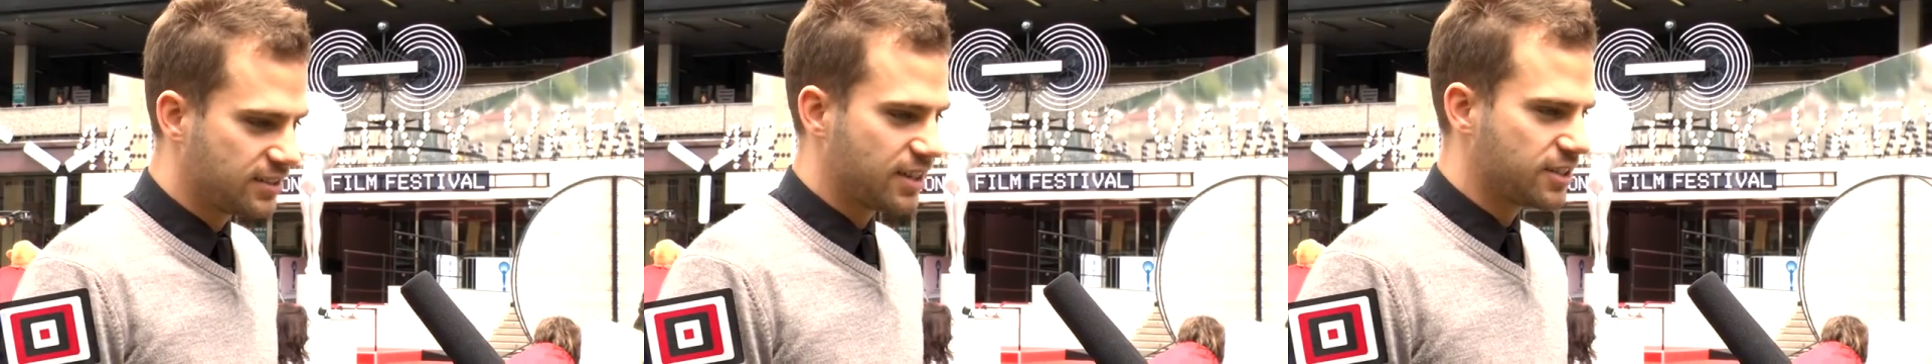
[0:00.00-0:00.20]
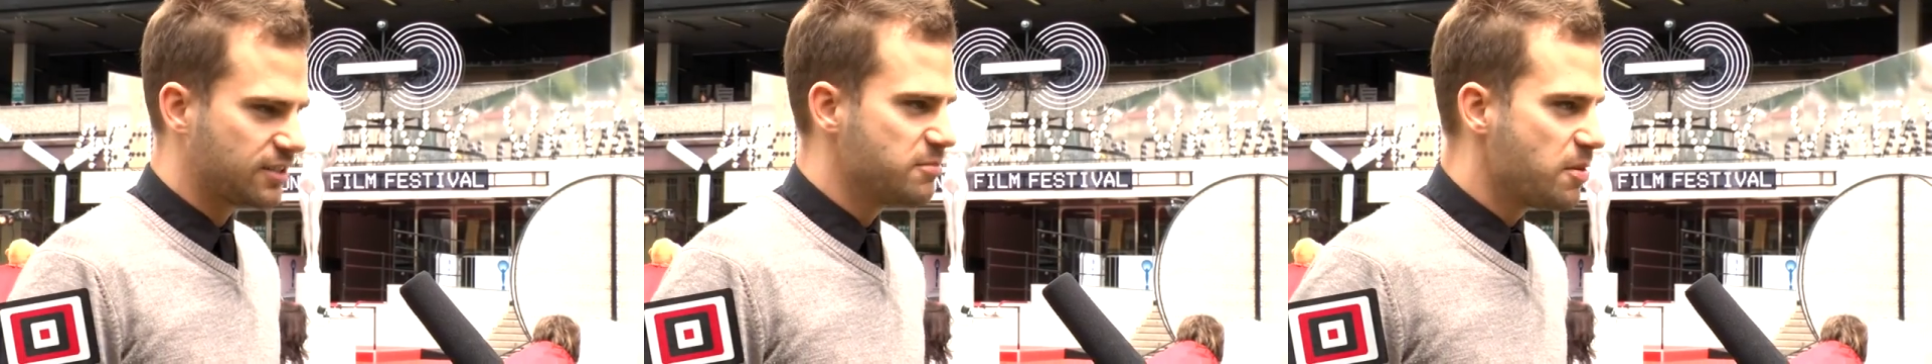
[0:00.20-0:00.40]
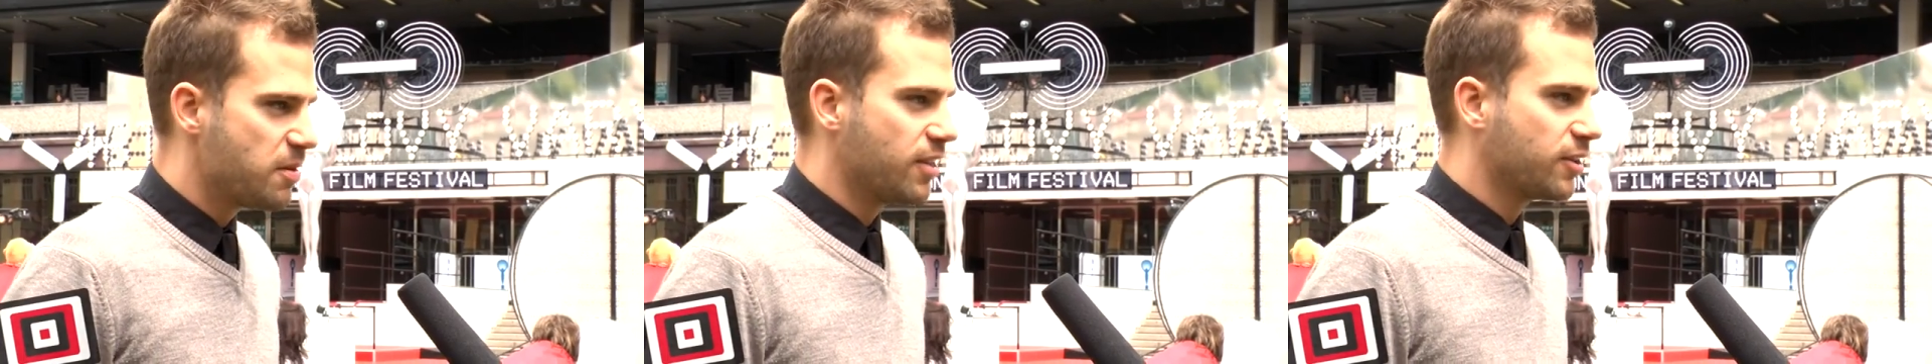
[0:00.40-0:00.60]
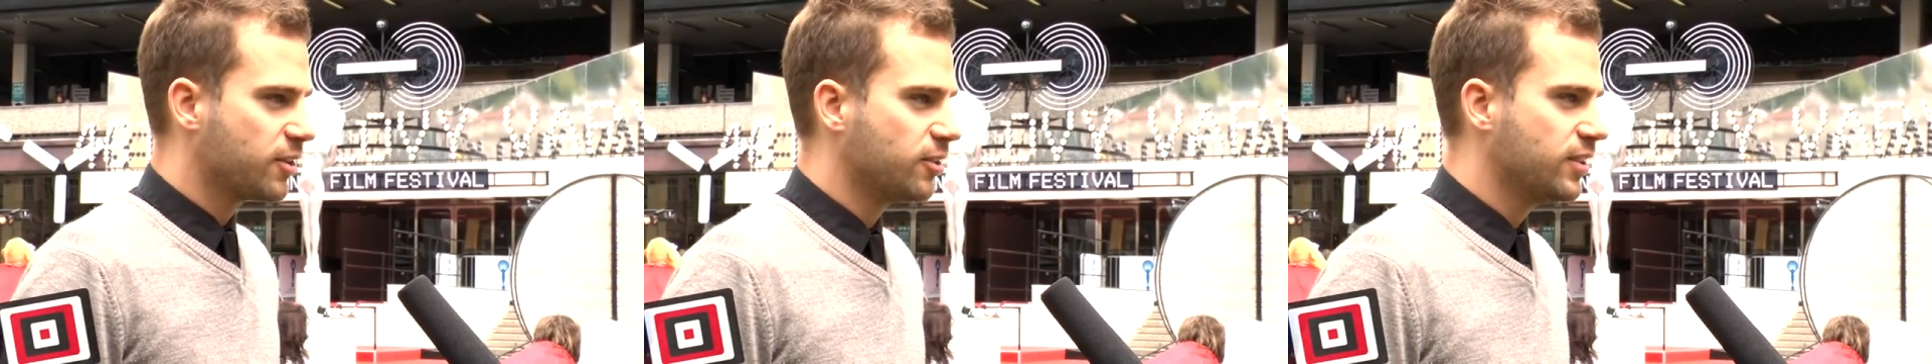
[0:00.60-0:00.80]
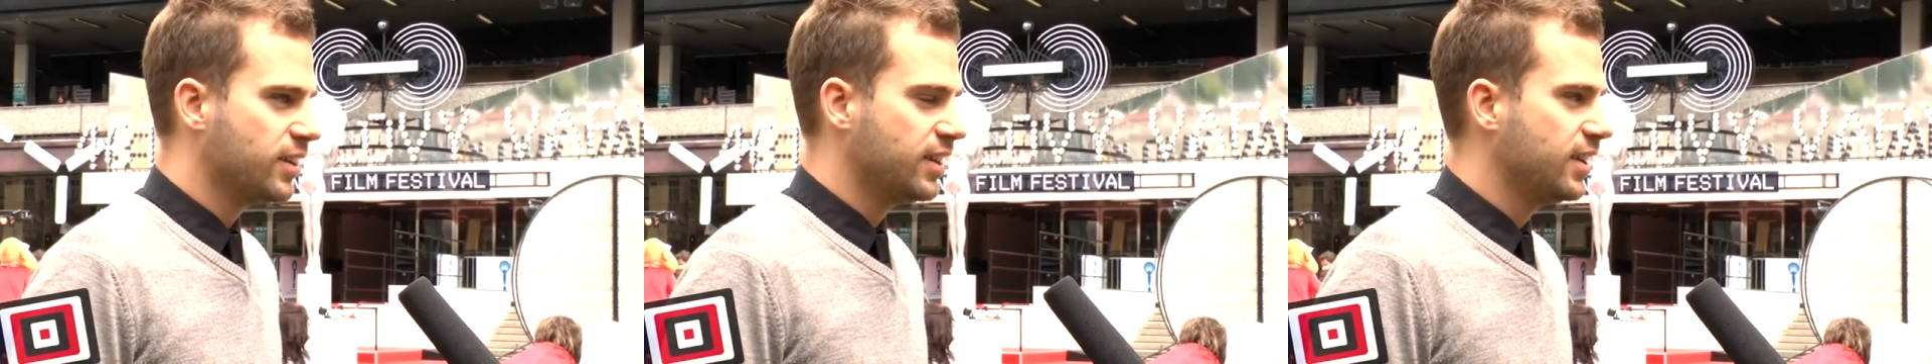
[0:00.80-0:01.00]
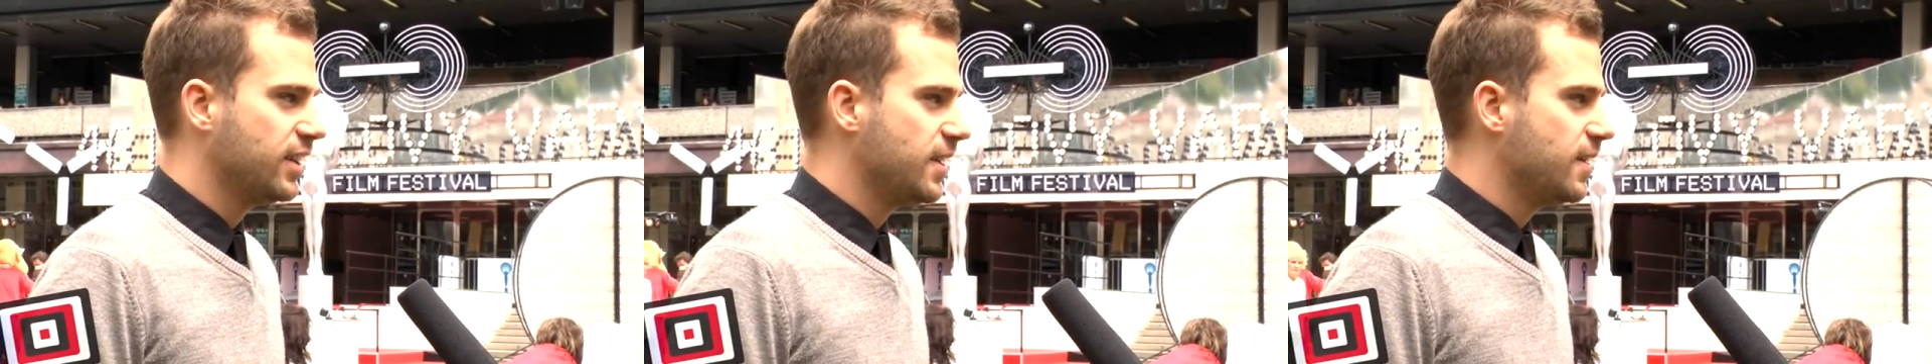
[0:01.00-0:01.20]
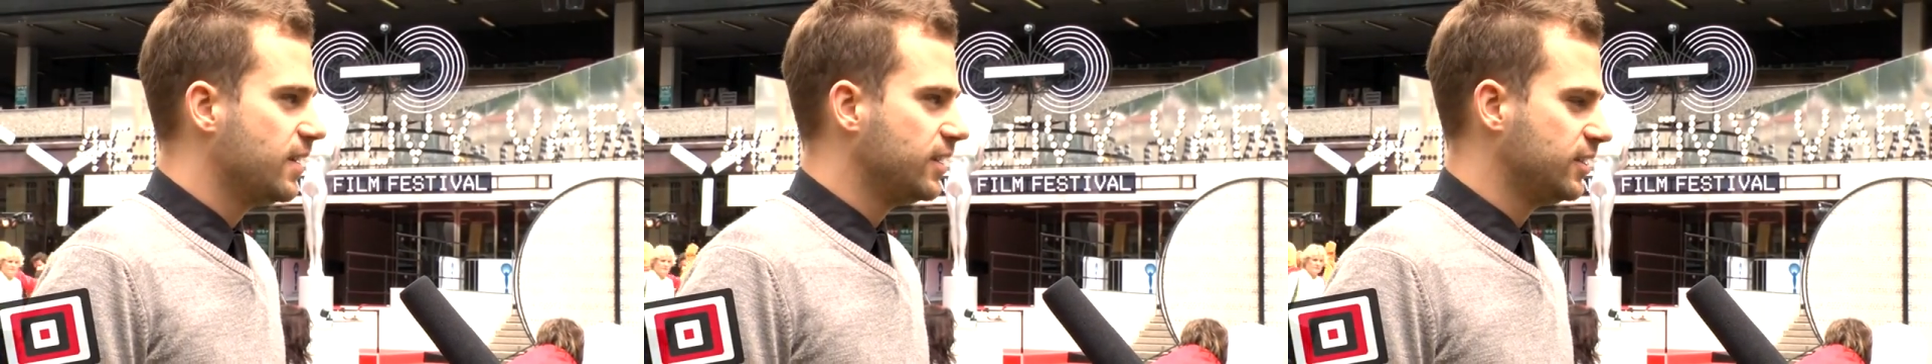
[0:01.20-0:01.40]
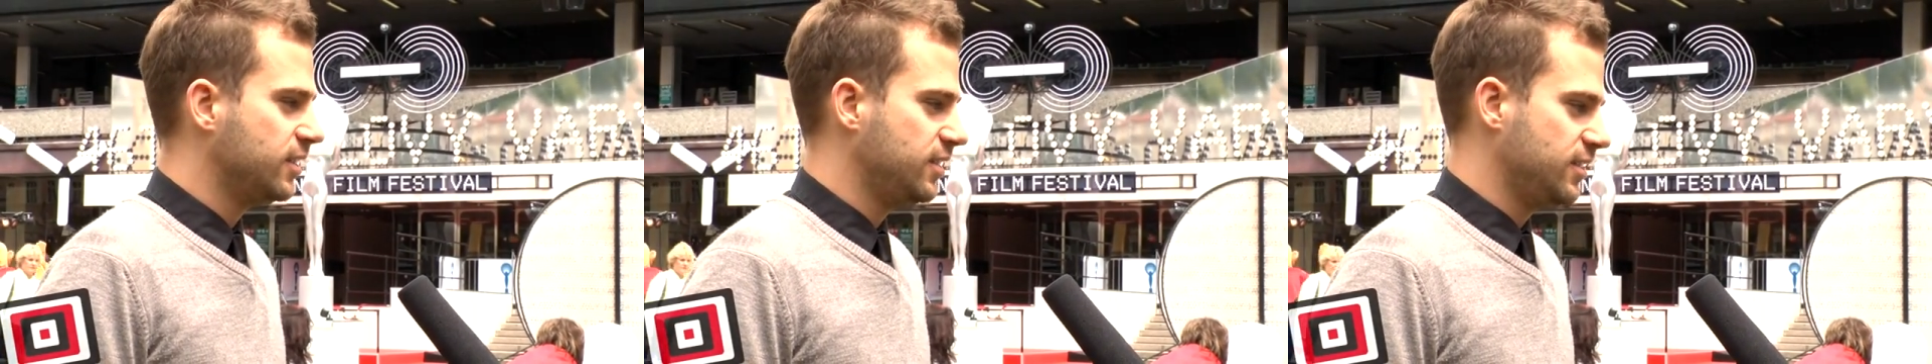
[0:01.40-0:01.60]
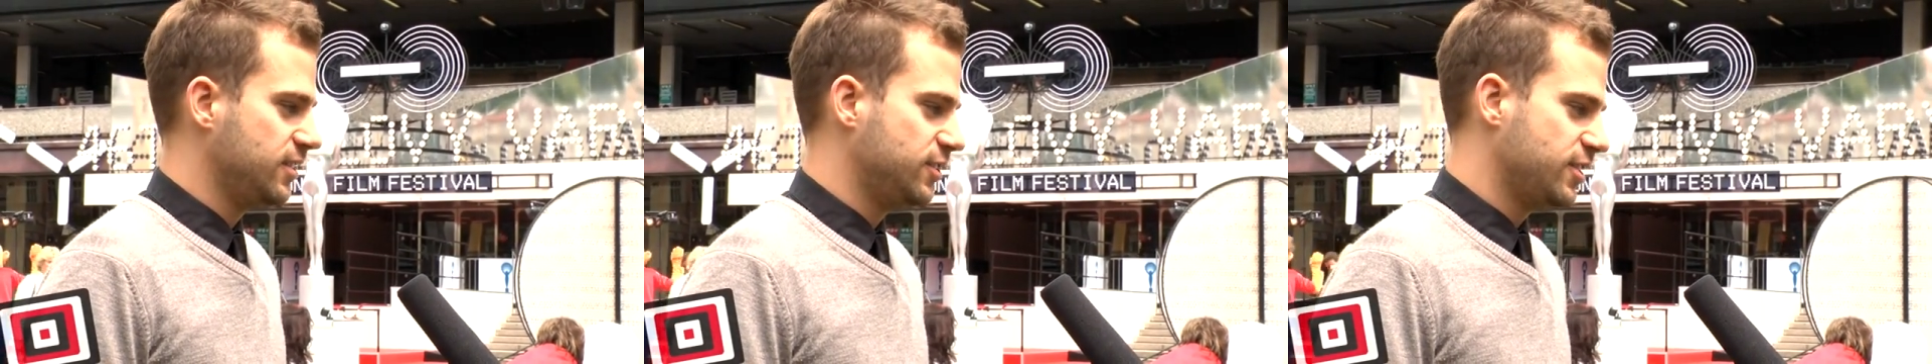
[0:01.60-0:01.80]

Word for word: strasznie miła nagroda i